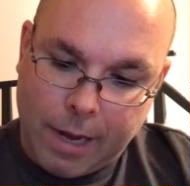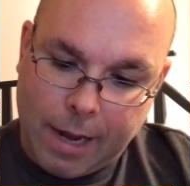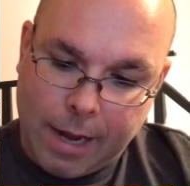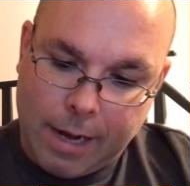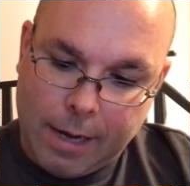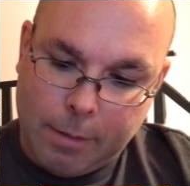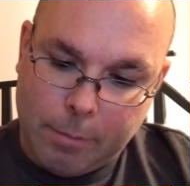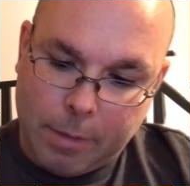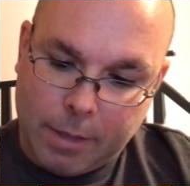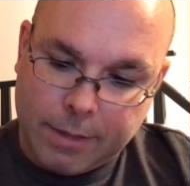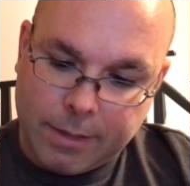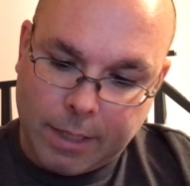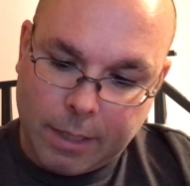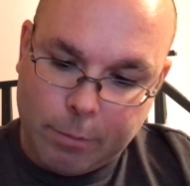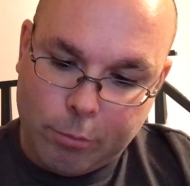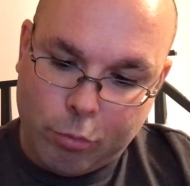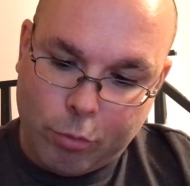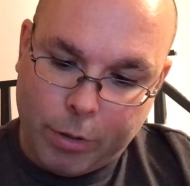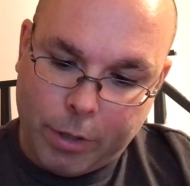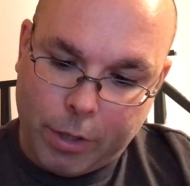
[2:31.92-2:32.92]
allemand
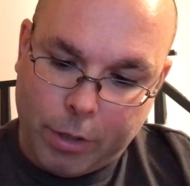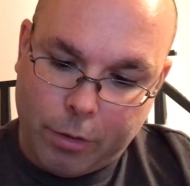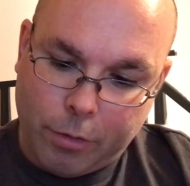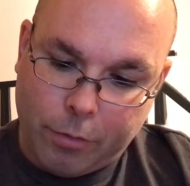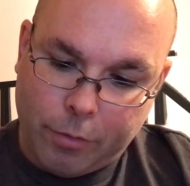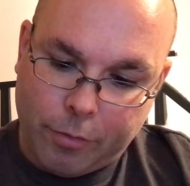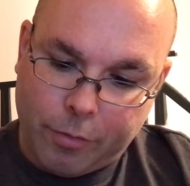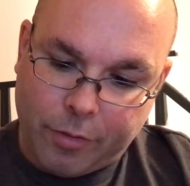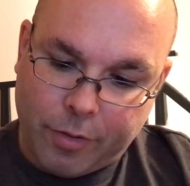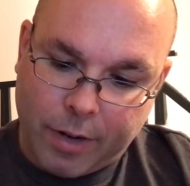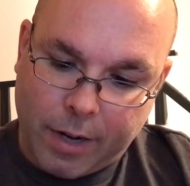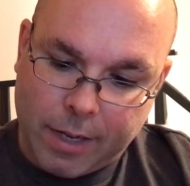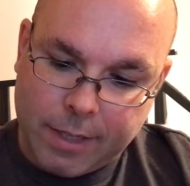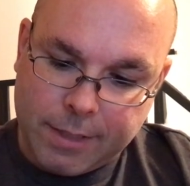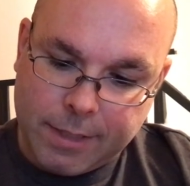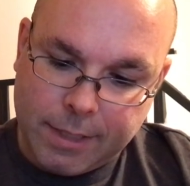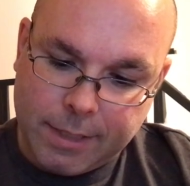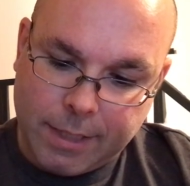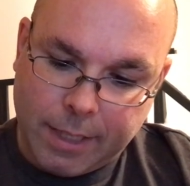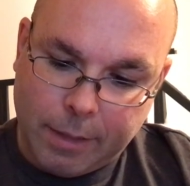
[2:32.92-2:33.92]
5.1,
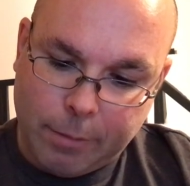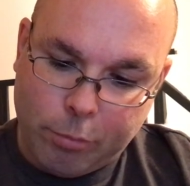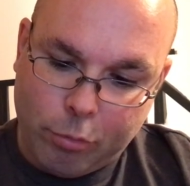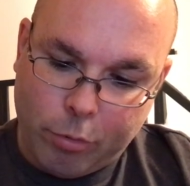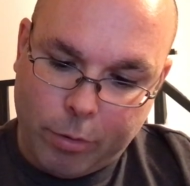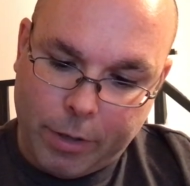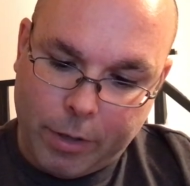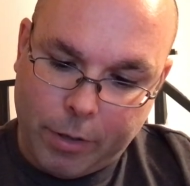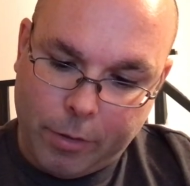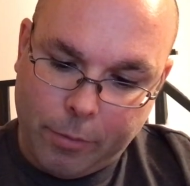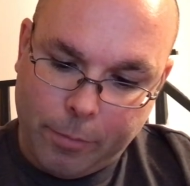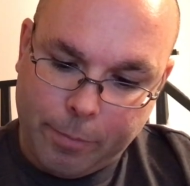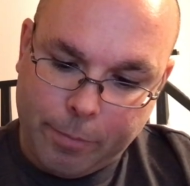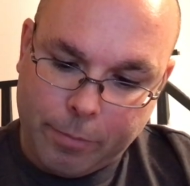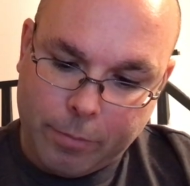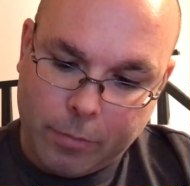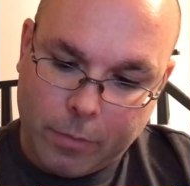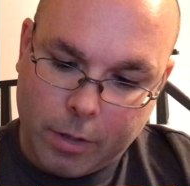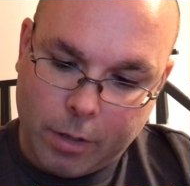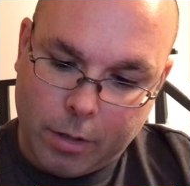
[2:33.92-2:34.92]
français 5.1.
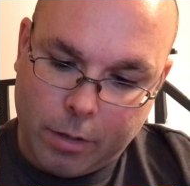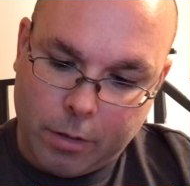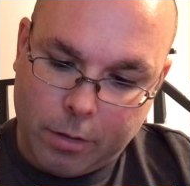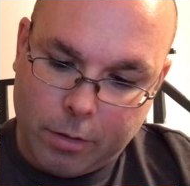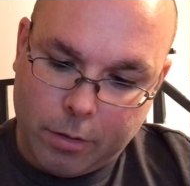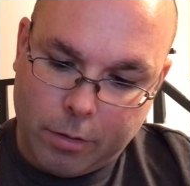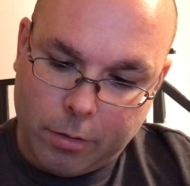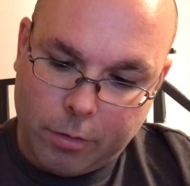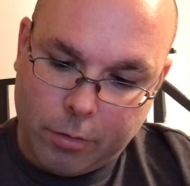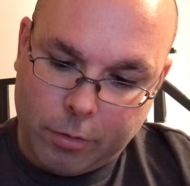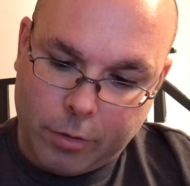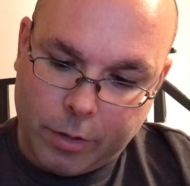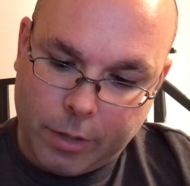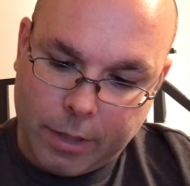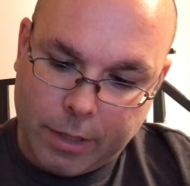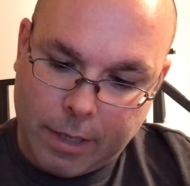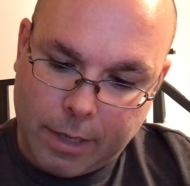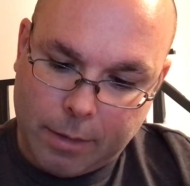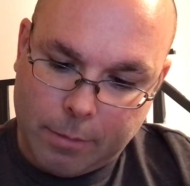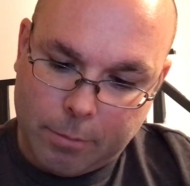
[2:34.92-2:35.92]
Euh, on a
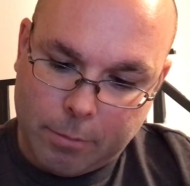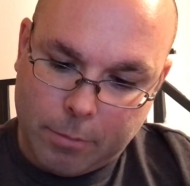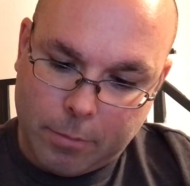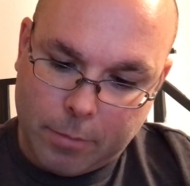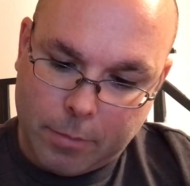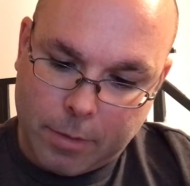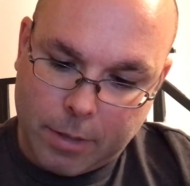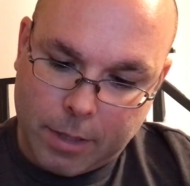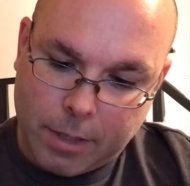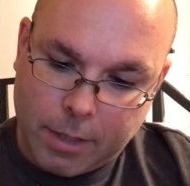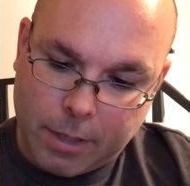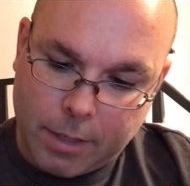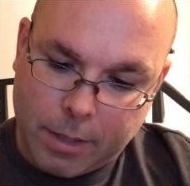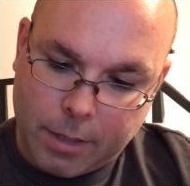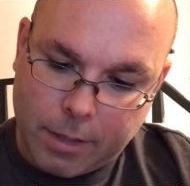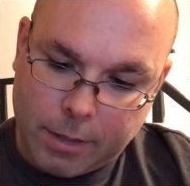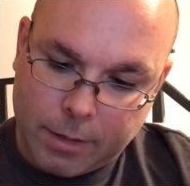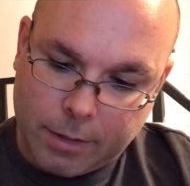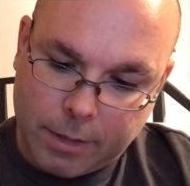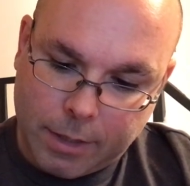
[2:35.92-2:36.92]
également,
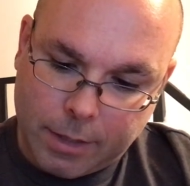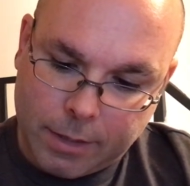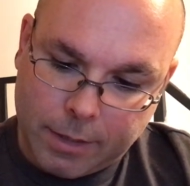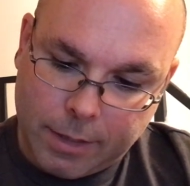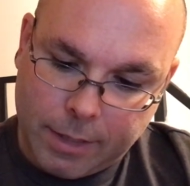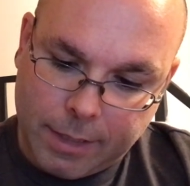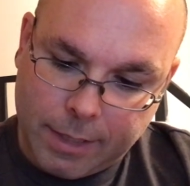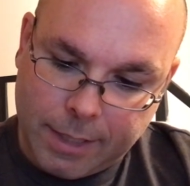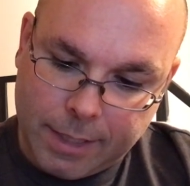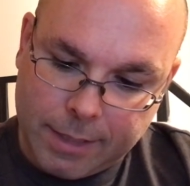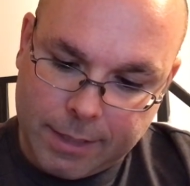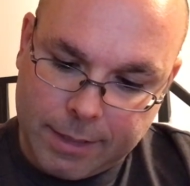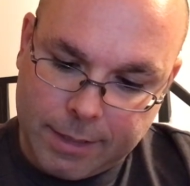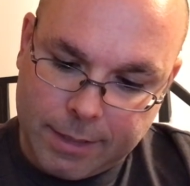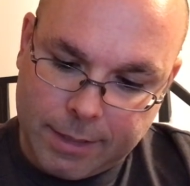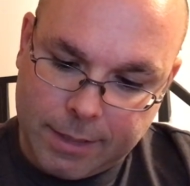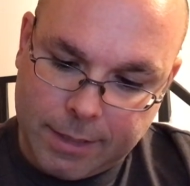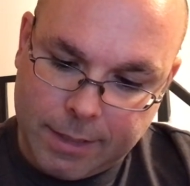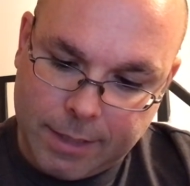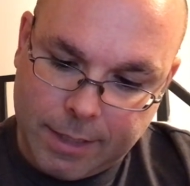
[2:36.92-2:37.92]
attendez,
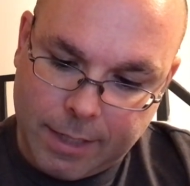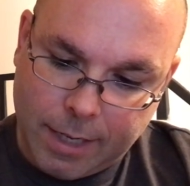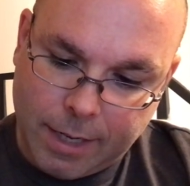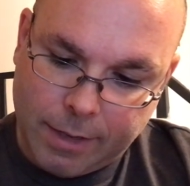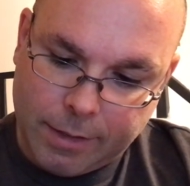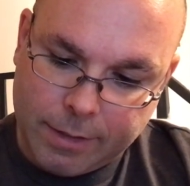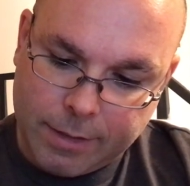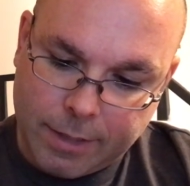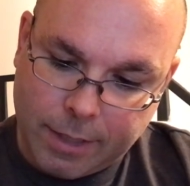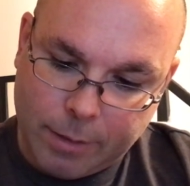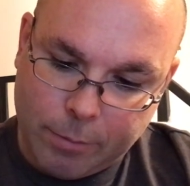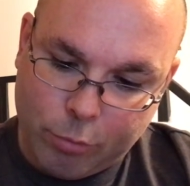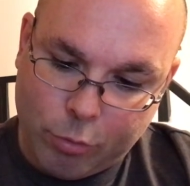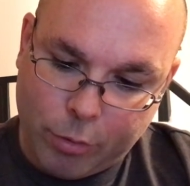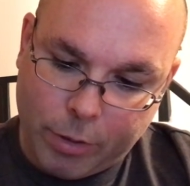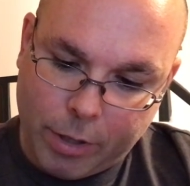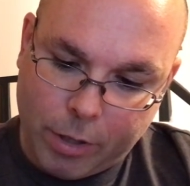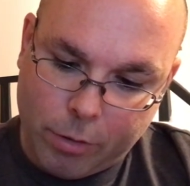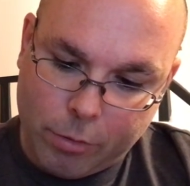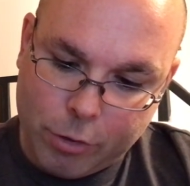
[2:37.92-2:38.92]
castillan
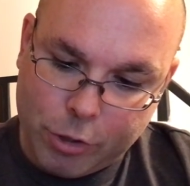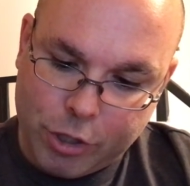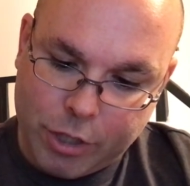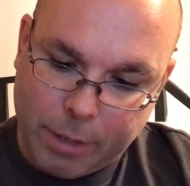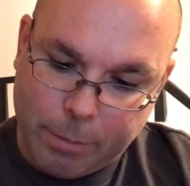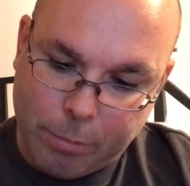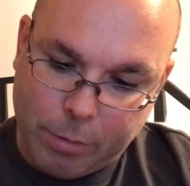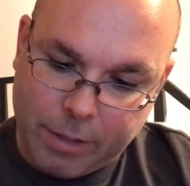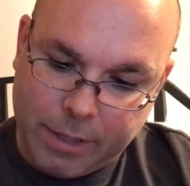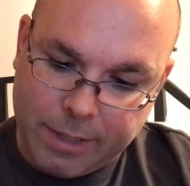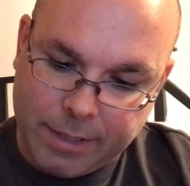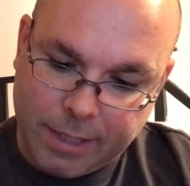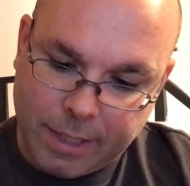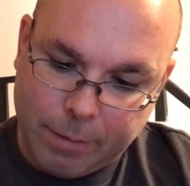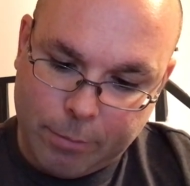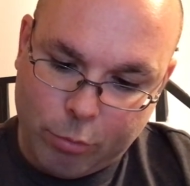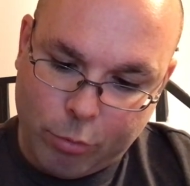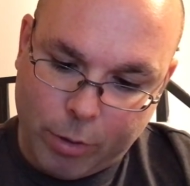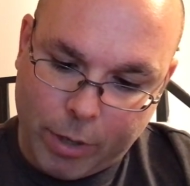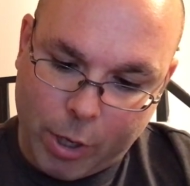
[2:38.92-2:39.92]
5.1, japonais
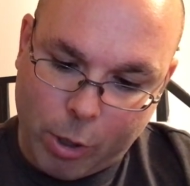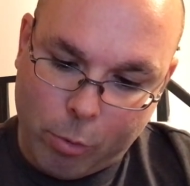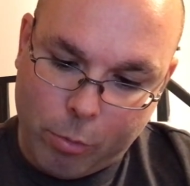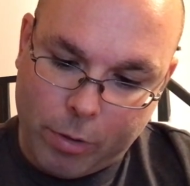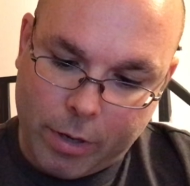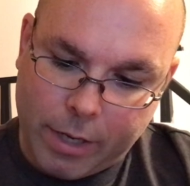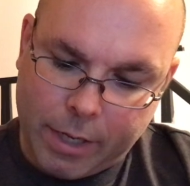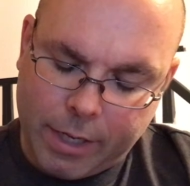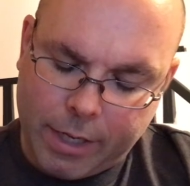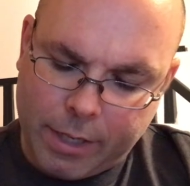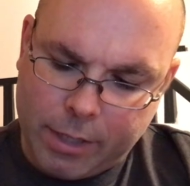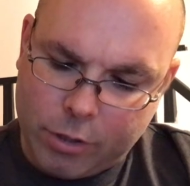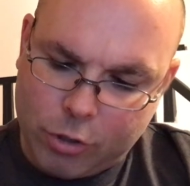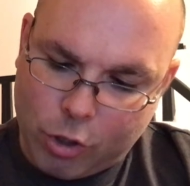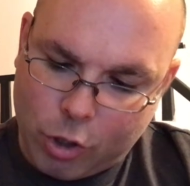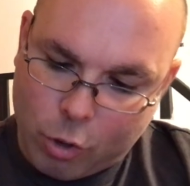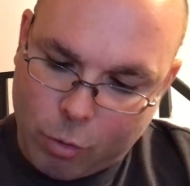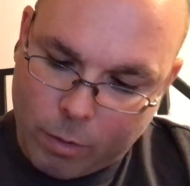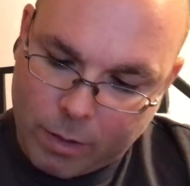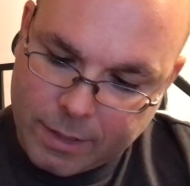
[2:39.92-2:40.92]
5.1 et
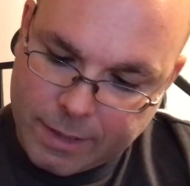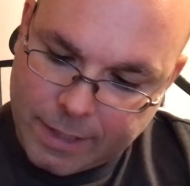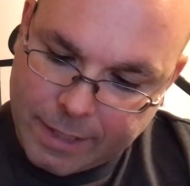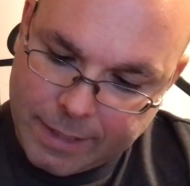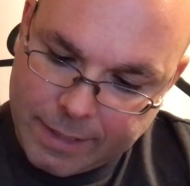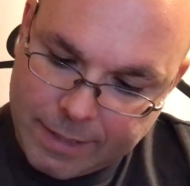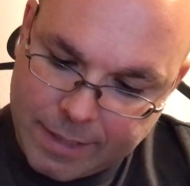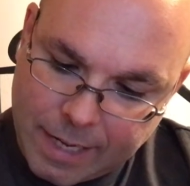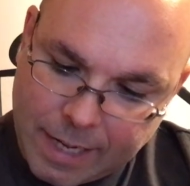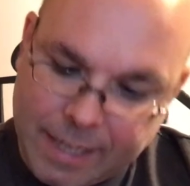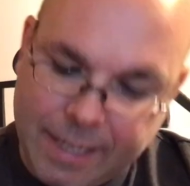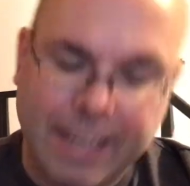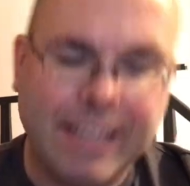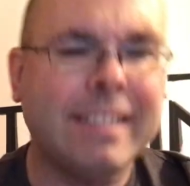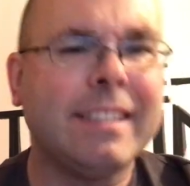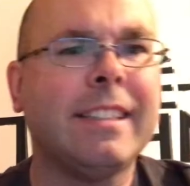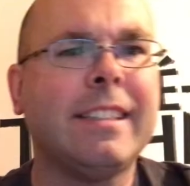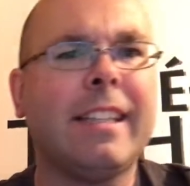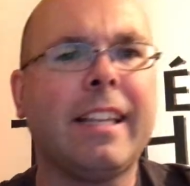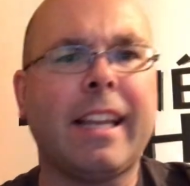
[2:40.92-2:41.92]
je crois que c'est italien.
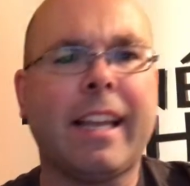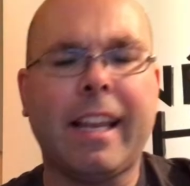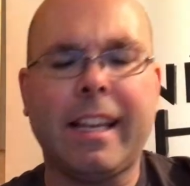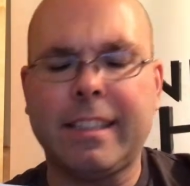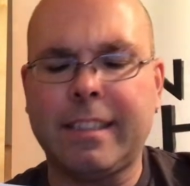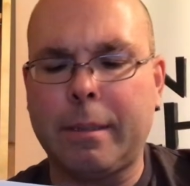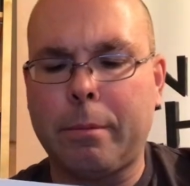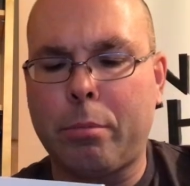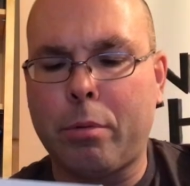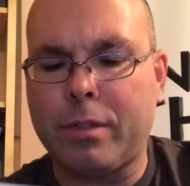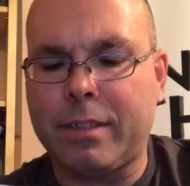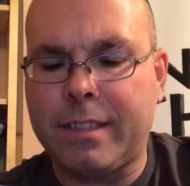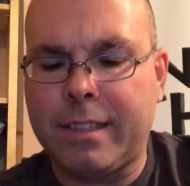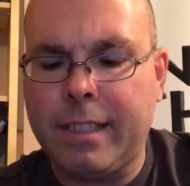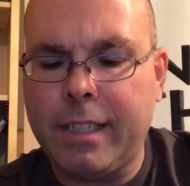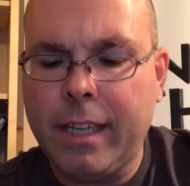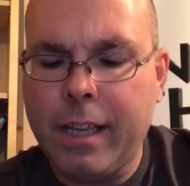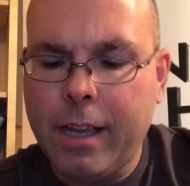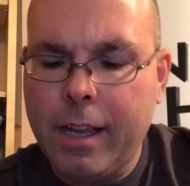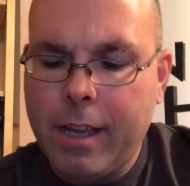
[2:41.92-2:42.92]
C'est écrit, assez
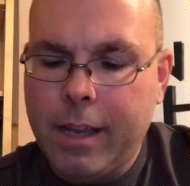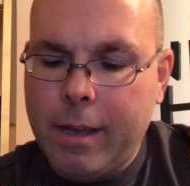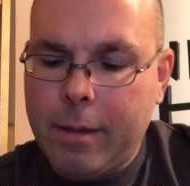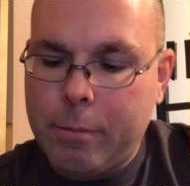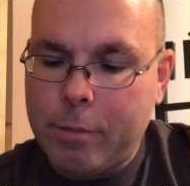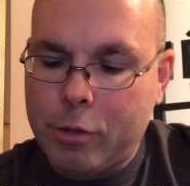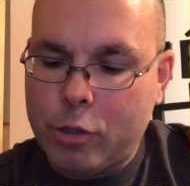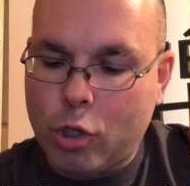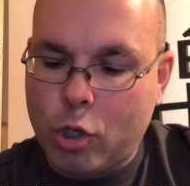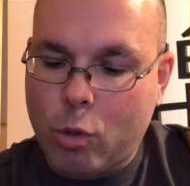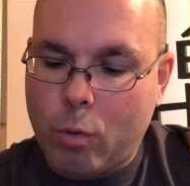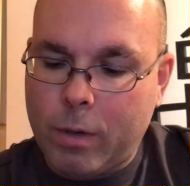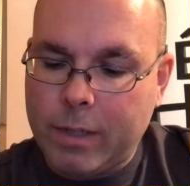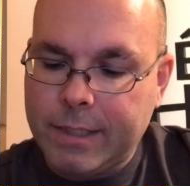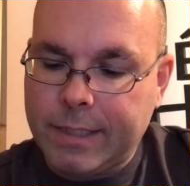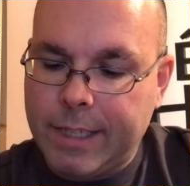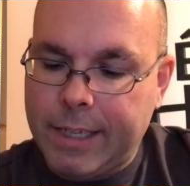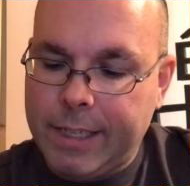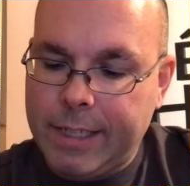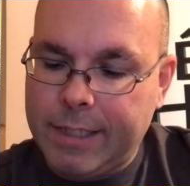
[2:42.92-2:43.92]
petit, mais je crois que
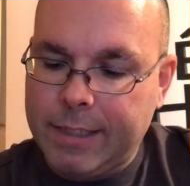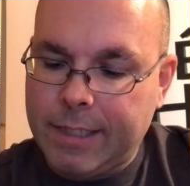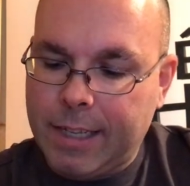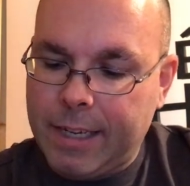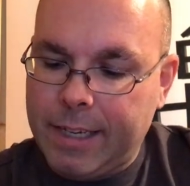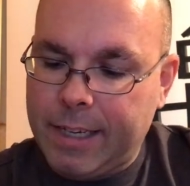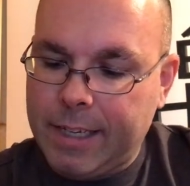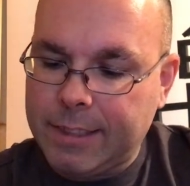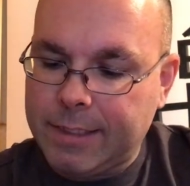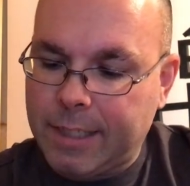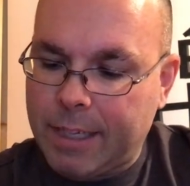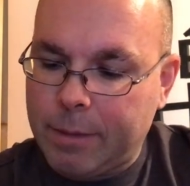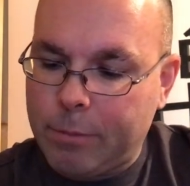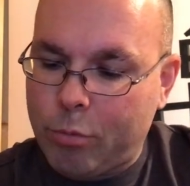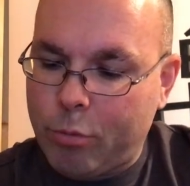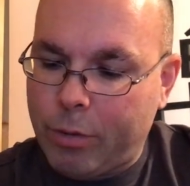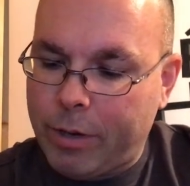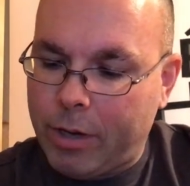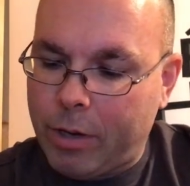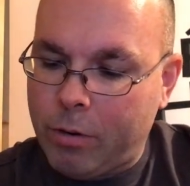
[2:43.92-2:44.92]
c'est italien
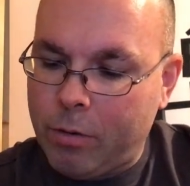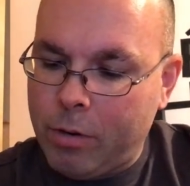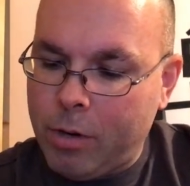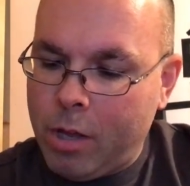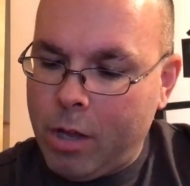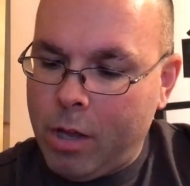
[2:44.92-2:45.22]
5.1